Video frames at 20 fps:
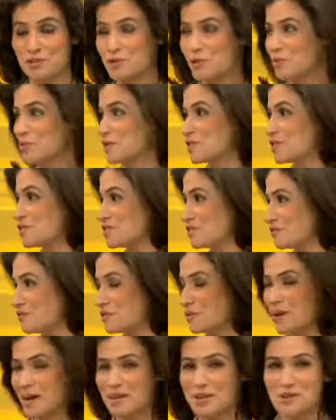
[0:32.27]
como a gente viu
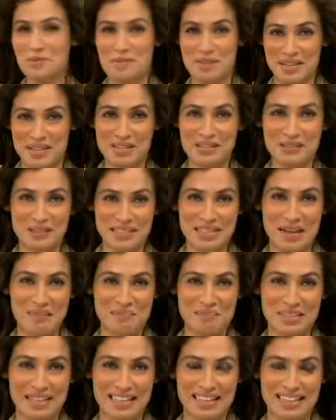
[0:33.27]
aí, o menino está
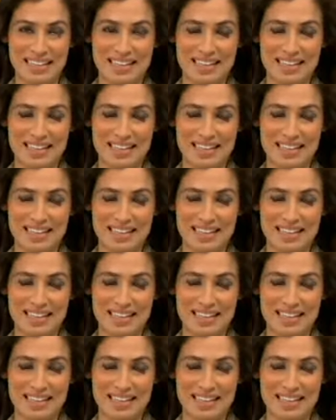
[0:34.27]
bem.